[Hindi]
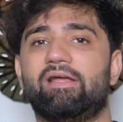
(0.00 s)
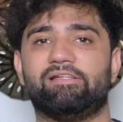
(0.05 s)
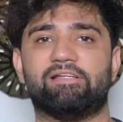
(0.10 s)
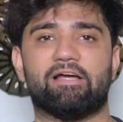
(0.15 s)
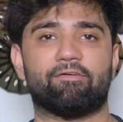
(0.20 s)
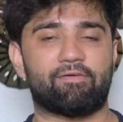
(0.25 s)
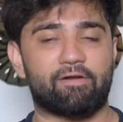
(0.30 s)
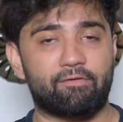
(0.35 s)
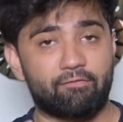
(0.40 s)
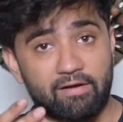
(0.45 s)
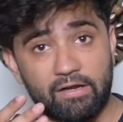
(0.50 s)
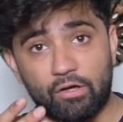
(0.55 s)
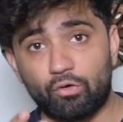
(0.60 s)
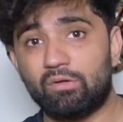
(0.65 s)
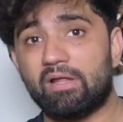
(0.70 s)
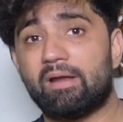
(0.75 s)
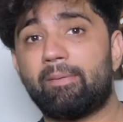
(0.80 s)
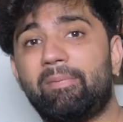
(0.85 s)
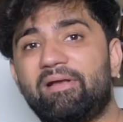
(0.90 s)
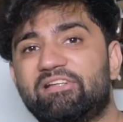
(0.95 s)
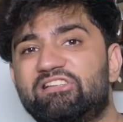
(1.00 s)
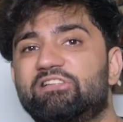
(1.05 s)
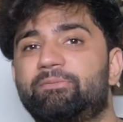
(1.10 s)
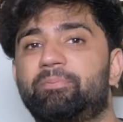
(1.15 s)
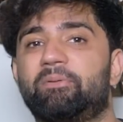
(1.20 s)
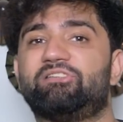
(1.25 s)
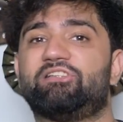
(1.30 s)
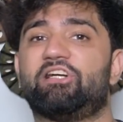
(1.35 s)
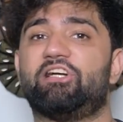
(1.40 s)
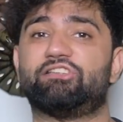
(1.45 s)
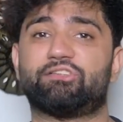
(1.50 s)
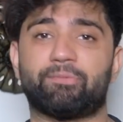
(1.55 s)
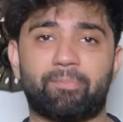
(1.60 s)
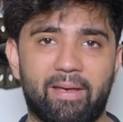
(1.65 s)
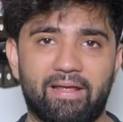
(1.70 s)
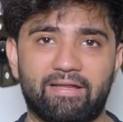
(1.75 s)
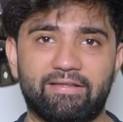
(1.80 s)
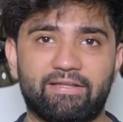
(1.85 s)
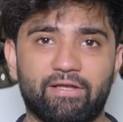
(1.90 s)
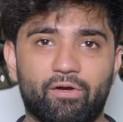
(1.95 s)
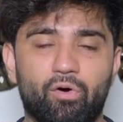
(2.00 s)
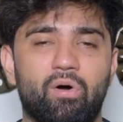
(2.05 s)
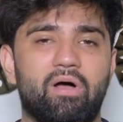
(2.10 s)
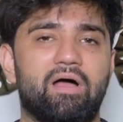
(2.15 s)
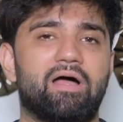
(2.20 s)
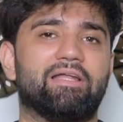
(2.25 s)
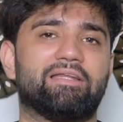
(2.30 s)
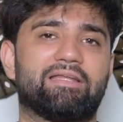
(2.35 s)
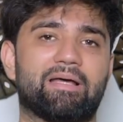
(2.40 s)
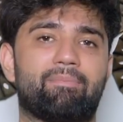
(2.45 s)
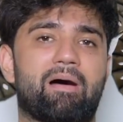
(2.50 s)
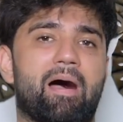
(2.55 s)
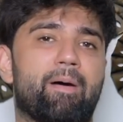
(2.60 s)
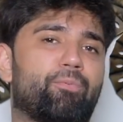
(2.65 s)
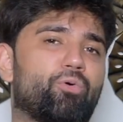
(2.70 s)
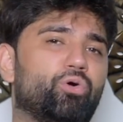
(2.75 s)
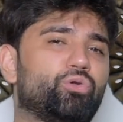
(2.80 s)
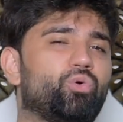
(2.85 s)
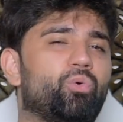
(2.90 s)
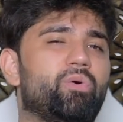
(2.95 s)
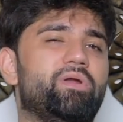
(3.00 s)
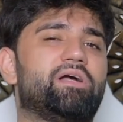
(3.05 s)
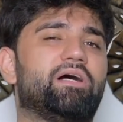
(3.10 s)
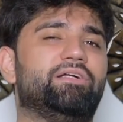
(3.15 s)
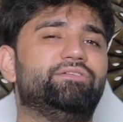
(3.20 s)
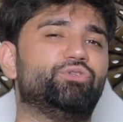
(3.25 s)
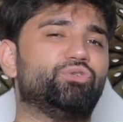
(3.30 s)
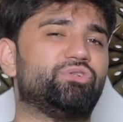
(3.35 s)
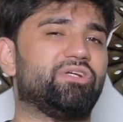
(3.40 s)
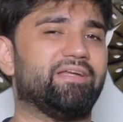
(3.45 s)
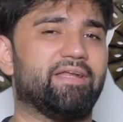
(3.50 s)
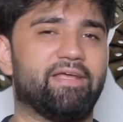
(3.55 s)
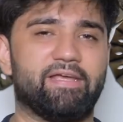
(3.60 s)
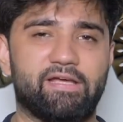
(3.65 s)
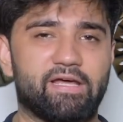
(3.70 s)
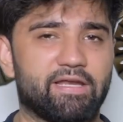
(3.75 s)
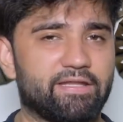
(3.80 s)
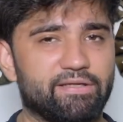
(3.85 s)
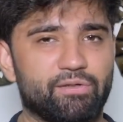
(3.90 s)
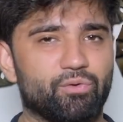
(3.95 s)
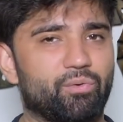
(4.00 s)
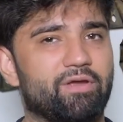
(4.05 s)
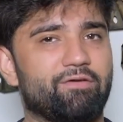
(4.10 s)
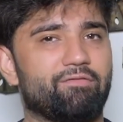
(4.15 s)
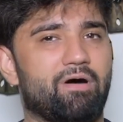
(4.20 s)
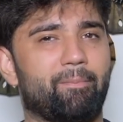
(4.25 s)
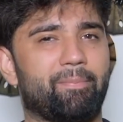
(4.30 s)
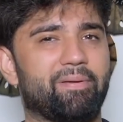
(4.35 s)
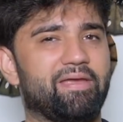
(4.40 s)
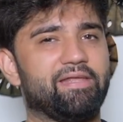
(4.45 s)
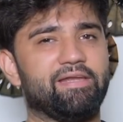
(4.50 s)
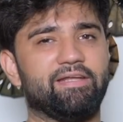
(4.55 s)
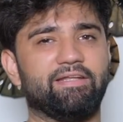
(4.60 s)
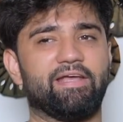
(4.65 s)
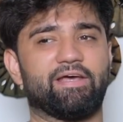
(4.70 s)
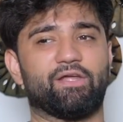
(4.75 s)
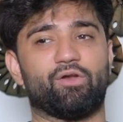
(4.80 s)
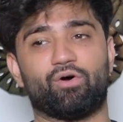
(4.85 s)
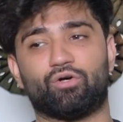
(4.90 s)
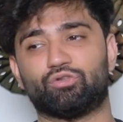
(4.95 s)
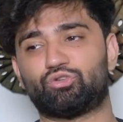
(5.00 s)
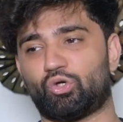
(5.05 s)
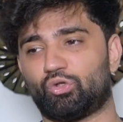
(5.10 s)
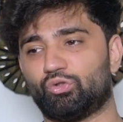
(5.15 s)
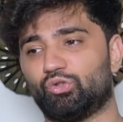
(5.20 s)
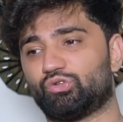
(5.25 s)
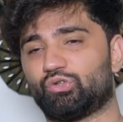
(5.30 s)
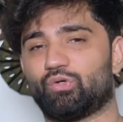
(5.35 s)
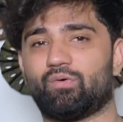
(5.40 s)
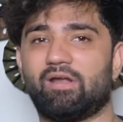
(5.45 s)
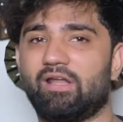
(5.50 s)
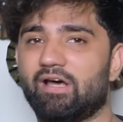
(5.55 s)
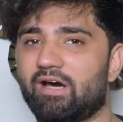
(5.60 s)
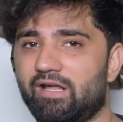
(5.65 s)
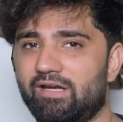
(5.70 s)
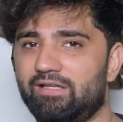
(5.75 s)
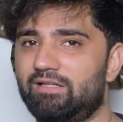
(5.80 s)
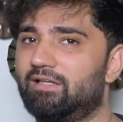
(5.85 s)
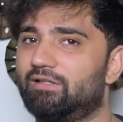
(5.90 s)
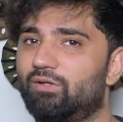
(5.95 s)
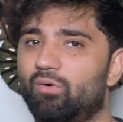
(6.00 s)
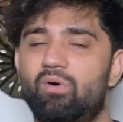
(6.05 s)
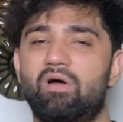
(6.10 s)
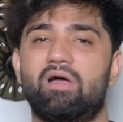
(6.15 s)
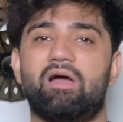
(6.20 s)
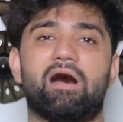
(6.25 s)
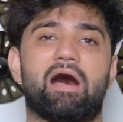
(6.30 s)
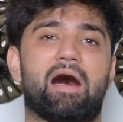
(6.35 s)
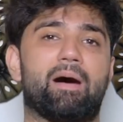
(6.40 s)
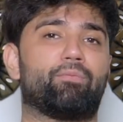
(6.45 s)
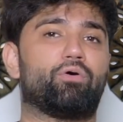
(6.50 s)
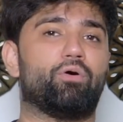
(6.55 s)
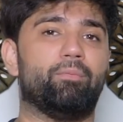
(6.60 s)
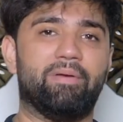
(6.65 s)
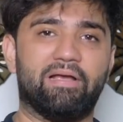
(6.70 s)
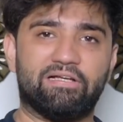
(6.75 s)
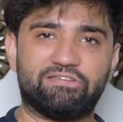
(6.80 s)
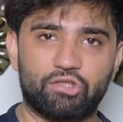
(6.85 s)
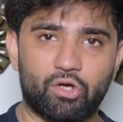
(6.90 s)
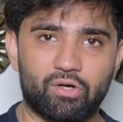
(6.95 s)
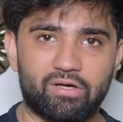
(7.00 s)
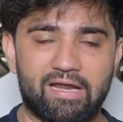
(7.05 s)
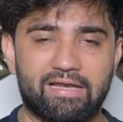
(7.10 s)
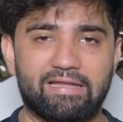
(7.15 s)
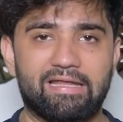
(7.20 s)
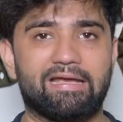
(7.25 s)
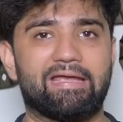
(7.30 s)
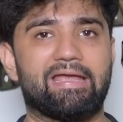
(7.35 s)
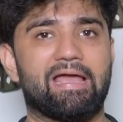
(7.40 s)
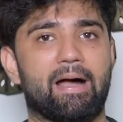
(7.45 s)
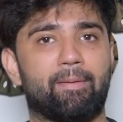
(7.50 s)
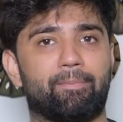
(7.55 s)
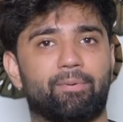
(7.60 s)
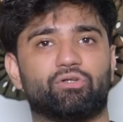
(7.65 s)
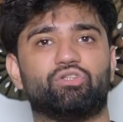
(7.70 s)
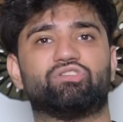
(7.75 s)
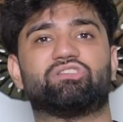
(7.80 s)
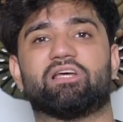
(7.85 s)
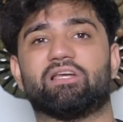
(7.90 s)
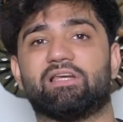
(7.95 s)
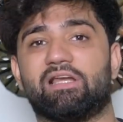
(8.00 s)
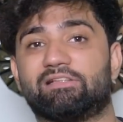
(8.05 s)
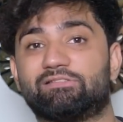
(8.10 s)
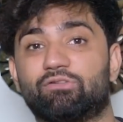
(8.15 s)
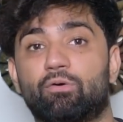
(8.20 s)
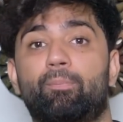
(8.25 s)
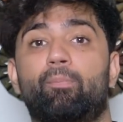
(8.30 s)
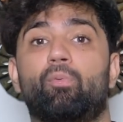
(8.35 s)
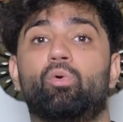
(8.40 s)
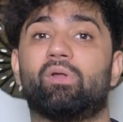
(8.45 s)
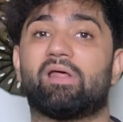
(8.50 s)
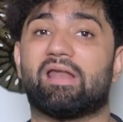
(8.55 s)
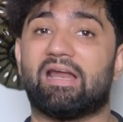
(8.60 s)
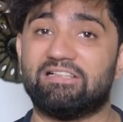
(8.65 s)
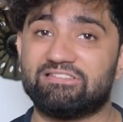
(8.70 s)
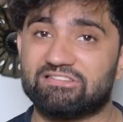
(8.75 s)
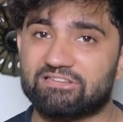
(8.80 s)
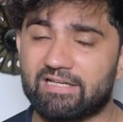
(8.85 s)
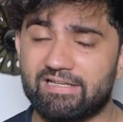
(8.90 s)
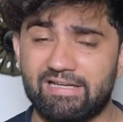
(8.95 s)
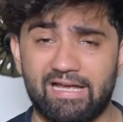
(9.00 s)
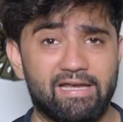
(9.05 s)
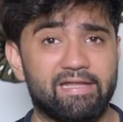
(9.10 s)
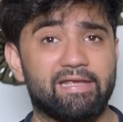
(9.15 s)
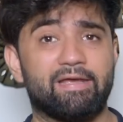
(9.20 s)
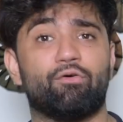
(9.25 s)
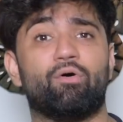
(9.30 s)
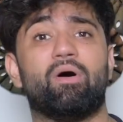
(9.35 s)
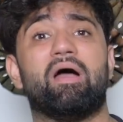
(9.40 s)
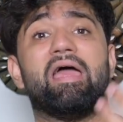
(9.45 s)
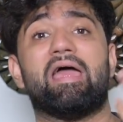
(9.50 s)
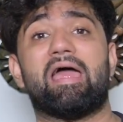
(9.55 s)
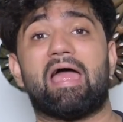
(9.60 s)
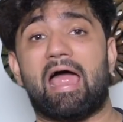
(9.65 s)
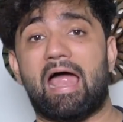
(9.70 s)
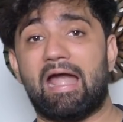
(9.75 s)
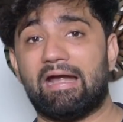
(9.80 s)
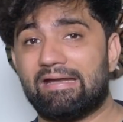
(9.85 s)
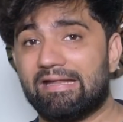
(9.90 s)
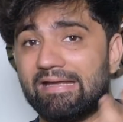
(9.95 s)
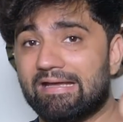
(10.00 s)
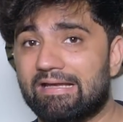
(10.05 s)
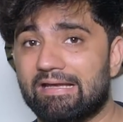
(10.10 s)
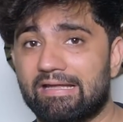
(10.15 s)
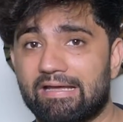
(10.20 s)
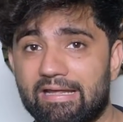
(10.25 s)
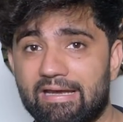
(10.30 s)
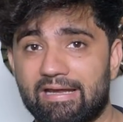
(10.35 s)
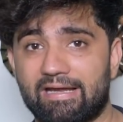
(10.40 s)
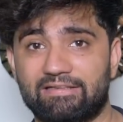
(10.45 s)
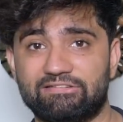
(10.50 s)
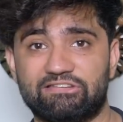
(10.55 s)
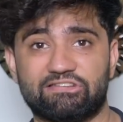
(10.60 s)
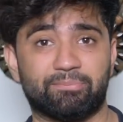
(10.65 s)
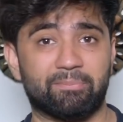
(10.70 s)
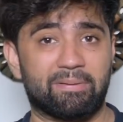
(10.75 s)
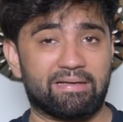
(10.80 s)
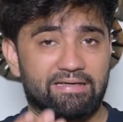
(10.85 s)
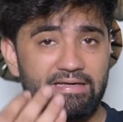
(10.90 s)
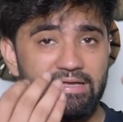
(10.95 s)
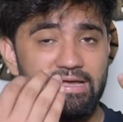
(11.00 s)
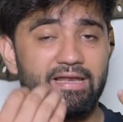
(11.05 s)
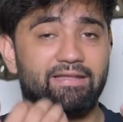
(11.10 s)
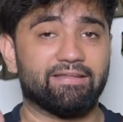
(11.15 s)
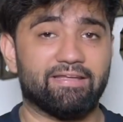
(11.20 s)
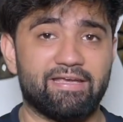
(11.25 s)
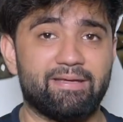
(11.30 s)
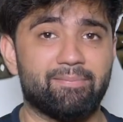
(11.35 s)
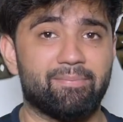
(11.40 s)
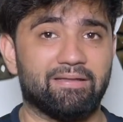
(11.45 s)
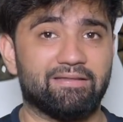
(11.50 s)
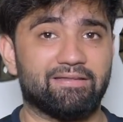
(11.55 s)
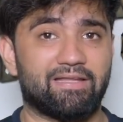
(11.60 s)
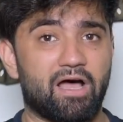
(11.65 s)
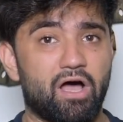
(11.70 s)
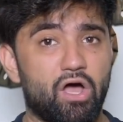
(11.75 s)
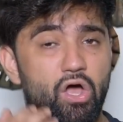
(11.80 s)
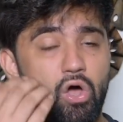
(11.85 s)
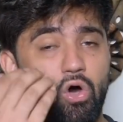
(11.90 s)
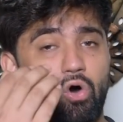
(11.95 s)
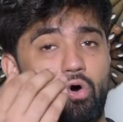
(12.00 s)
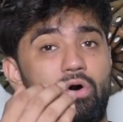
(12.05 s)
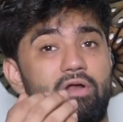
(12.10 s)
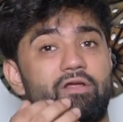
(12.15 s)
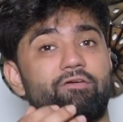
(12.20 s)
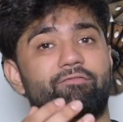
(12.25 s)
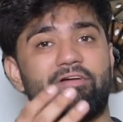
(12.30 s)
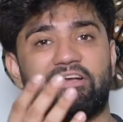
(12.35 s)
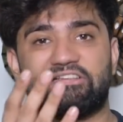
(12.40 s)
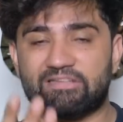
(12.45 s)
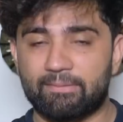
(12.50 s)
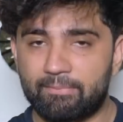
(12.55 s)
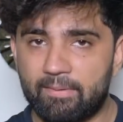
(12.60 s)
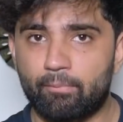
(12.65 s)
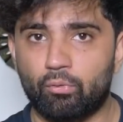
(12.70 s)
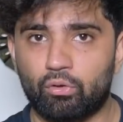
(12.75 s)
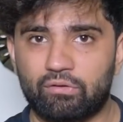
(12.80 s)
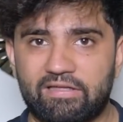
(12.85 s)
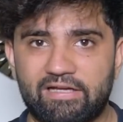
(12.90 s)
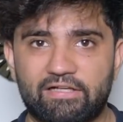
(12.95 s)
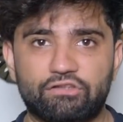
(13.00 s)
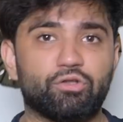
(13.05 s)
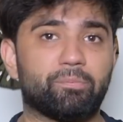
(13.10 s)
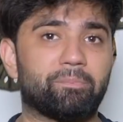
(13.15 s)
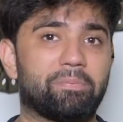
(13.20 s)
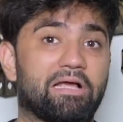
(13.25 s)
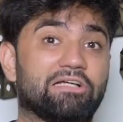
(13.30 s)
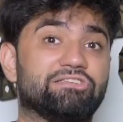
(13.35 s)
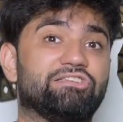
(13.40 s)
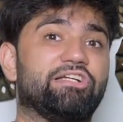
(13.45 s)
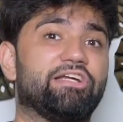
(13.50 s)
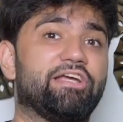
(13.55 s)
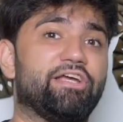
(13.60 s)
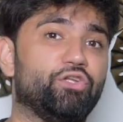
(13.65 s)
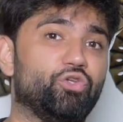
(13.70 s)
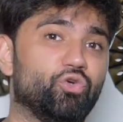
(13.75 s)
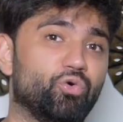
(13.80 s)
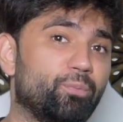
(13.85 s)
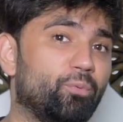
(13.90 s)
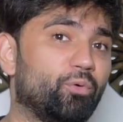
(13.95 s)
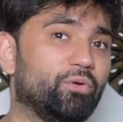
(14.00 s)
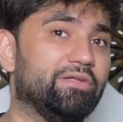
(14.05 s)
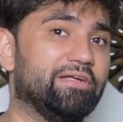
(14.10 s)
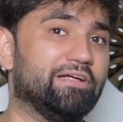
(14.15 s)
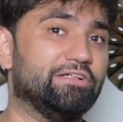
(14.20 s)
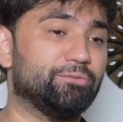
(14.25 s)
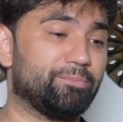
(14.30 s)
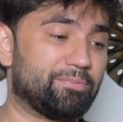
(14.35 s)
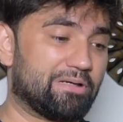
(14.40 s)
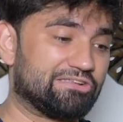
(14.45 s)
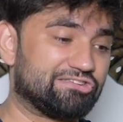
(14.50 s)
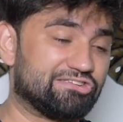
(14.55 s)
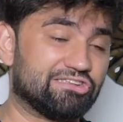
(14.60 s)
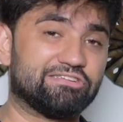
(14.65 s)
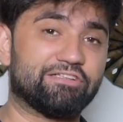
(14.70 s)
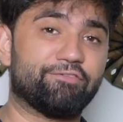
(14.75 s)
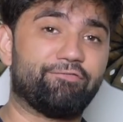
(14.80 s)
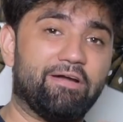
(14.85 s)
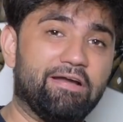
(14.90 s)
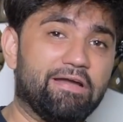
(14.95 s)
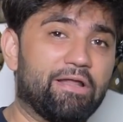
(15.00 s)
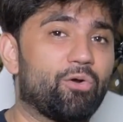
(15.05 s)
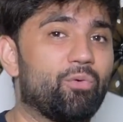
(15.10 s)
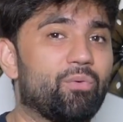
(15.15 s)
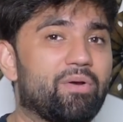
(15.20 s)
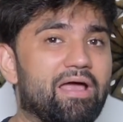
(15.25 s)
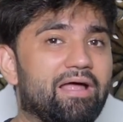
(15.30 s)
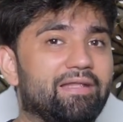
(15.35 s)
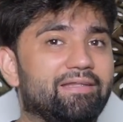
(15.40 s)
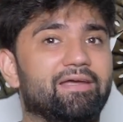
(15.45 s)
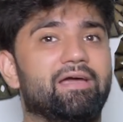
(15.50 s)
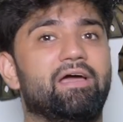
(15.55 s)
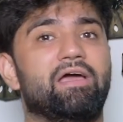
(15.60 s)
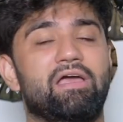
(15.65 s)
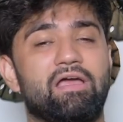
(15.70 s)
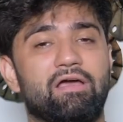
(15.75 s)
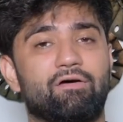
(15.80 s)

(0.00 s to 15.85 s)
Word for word: या फिर आप रेगुलर बेसिस पे शेड्स पहनते हो तब आपको थोड़ी कंजूसी नहीं करनी होगी वहाँ पे ये नहीं देखना होगा सौ दो सौ वाला खरीद लेता हूँ आपको मेक श्योर करना है कि आपका जो सनग्लास है वो पोलराइज है यानी कि वो एंटी ग्लेयर है जिसमें ग्लेयर नहीं बनता और वैसे भी बोलते हैं कि जो प्लास्टिक की धूप होती है जो प्लास्टिक से फिल्टर होकर आती है